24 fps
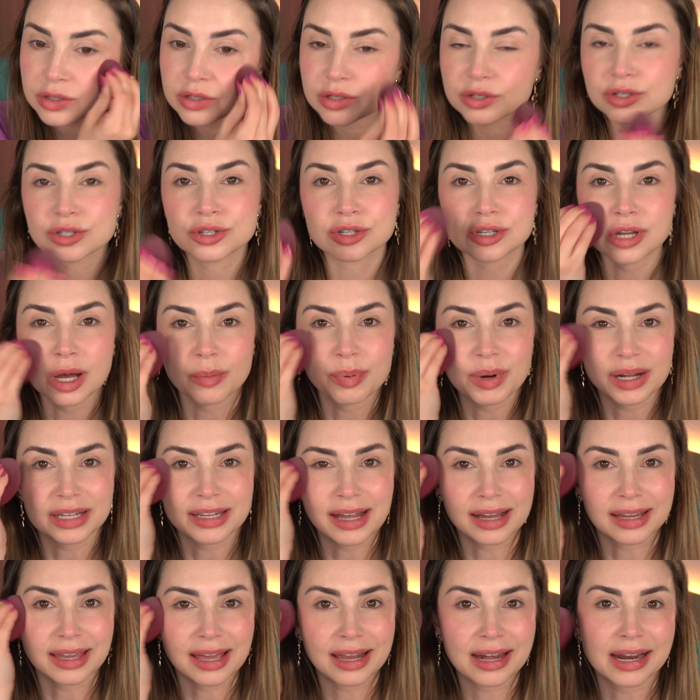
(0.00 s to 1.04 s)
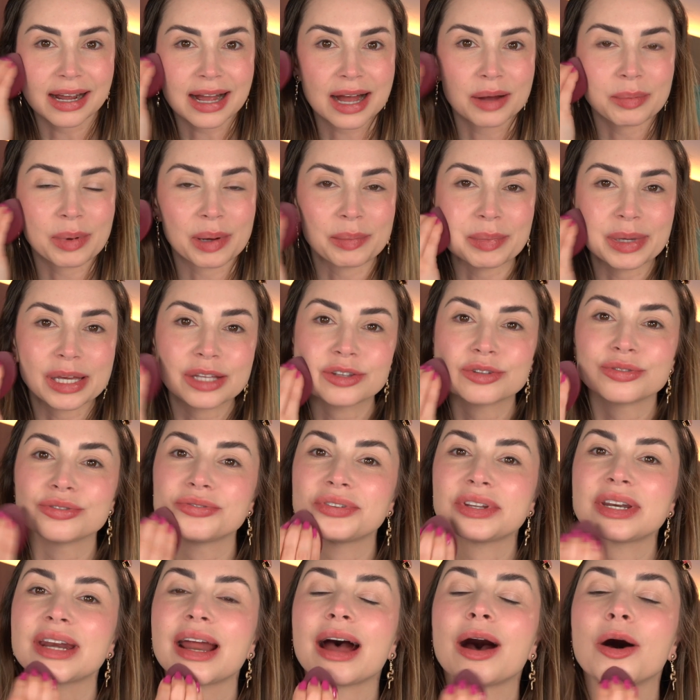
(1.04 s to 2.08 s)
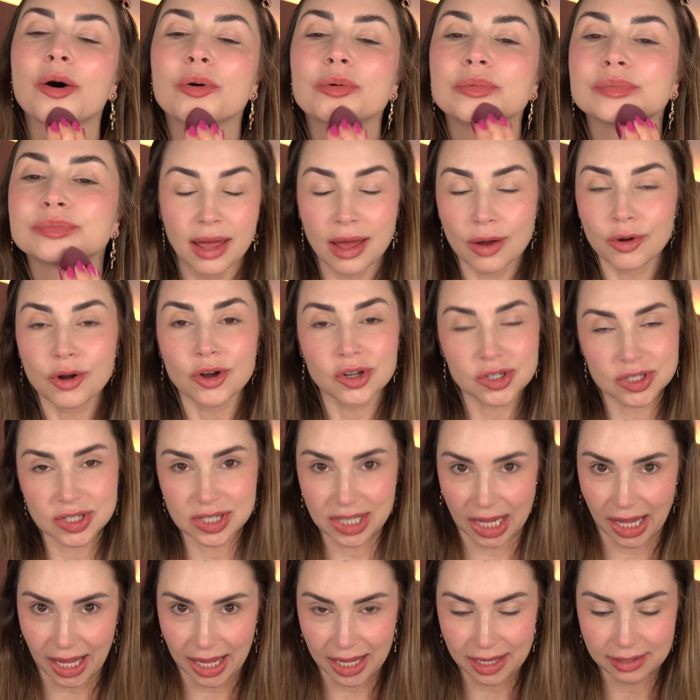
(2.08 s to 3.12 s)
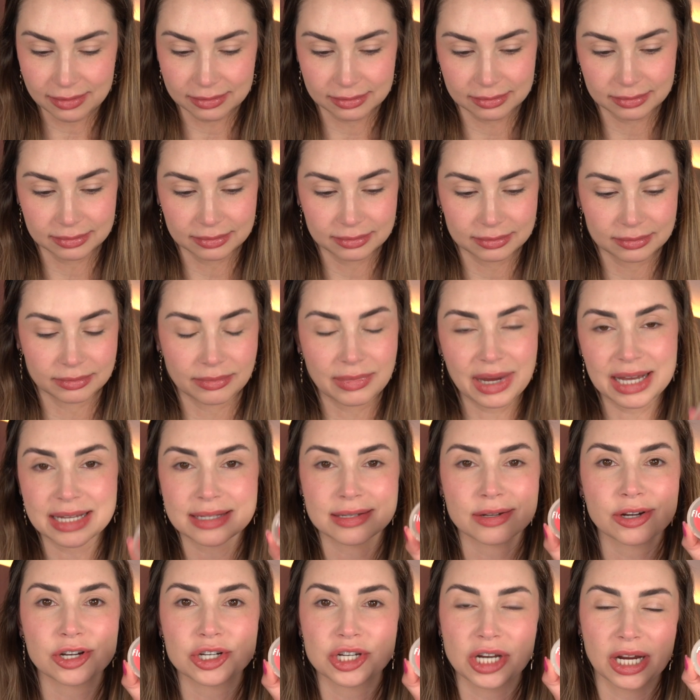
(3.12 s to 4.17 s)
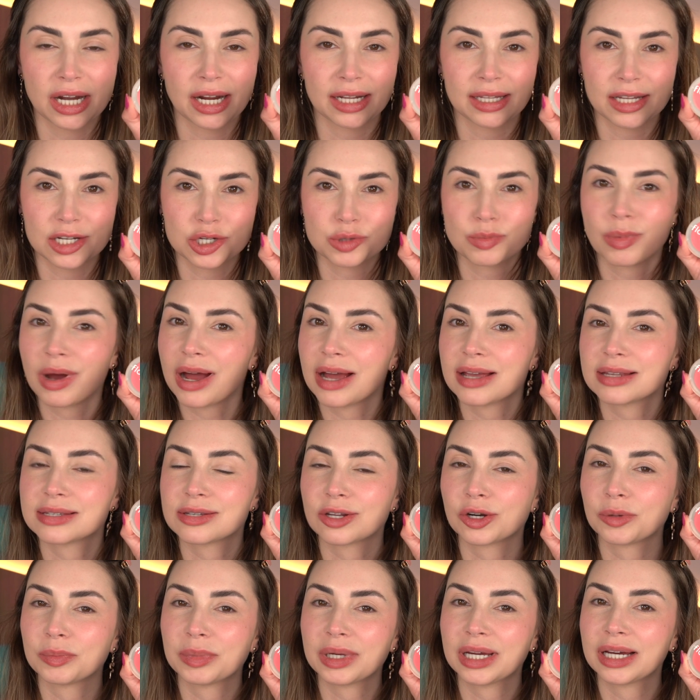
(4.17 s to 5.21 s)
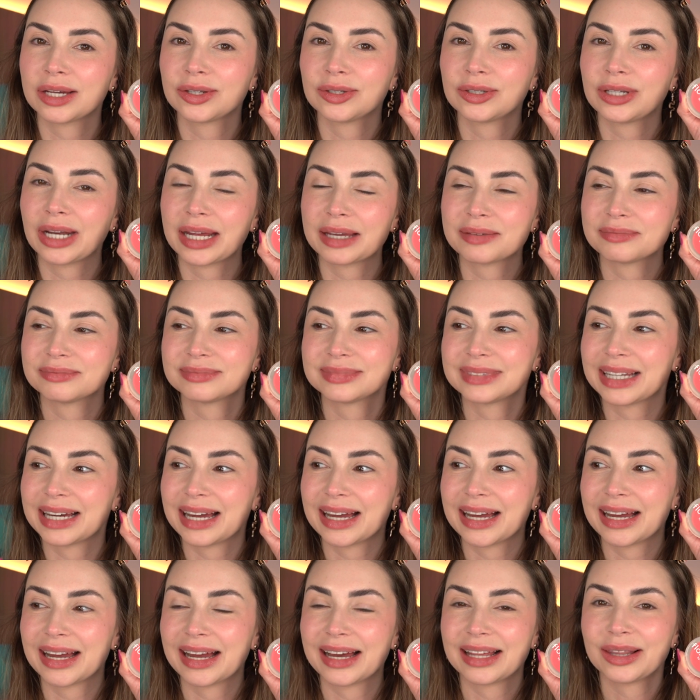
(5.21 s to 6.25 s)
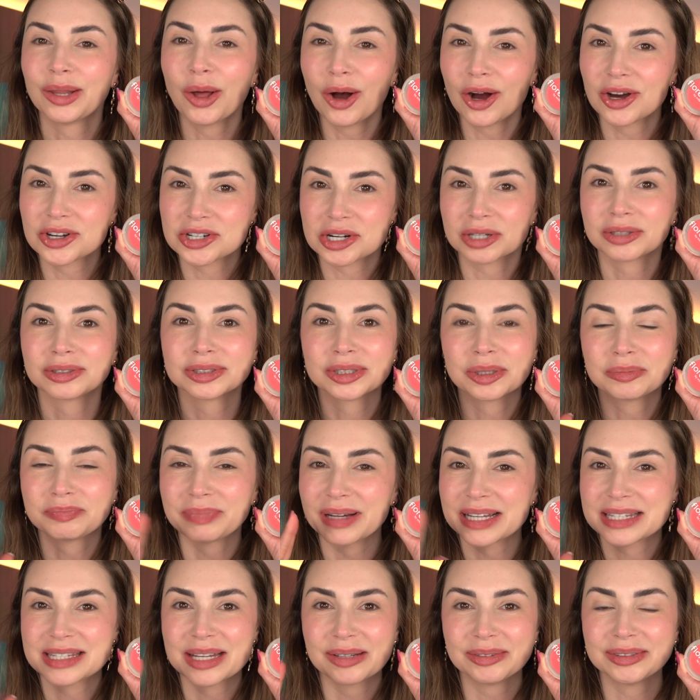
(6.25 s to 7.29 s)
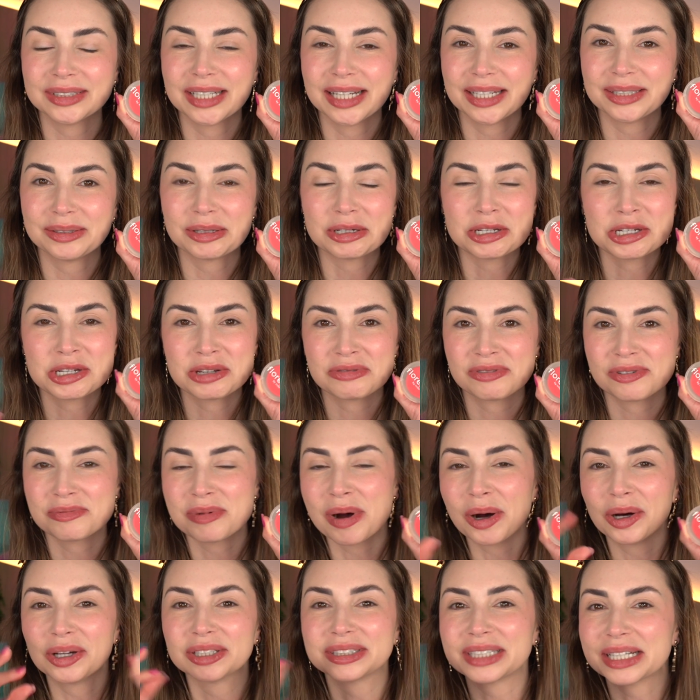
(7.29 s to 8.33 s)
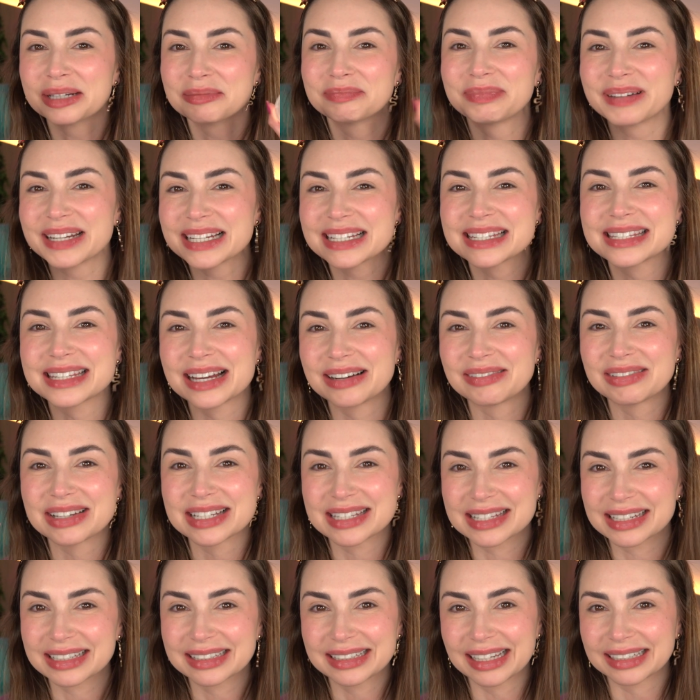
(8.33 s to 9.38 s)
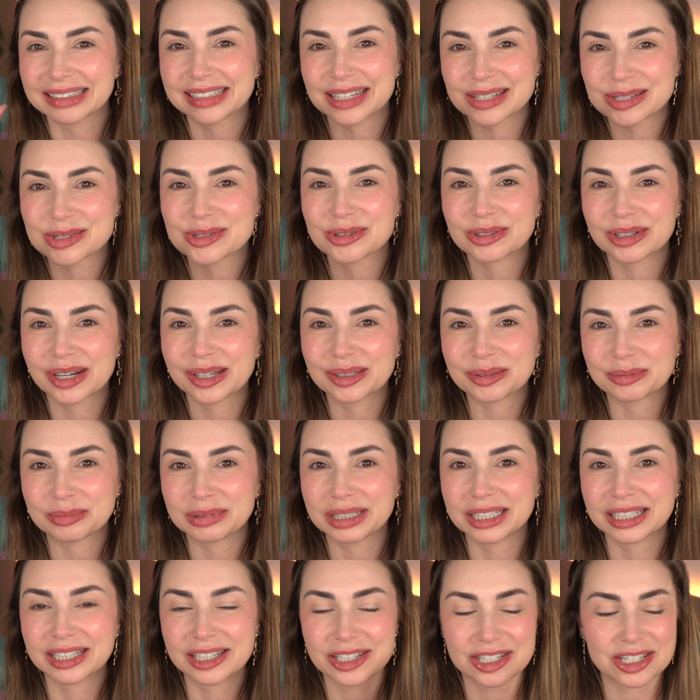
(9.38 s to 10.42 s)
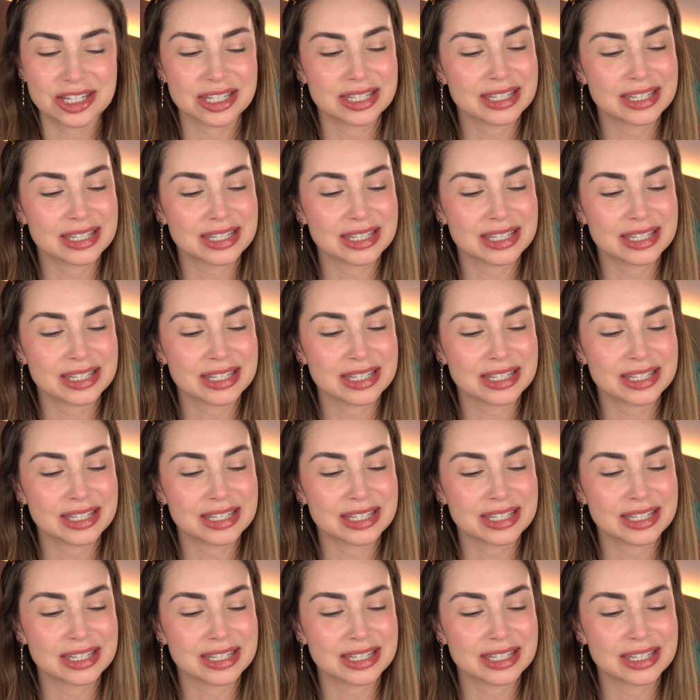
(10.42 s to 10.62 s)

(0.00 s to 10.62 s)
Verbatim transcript: só pra dar aquele acabamento final. Eu gostei, mas não achei nada demais. Se eu não me engano, na, na loja, quando eu passei o dedo, eu tive uma outra impressão, assim, da textura do blush,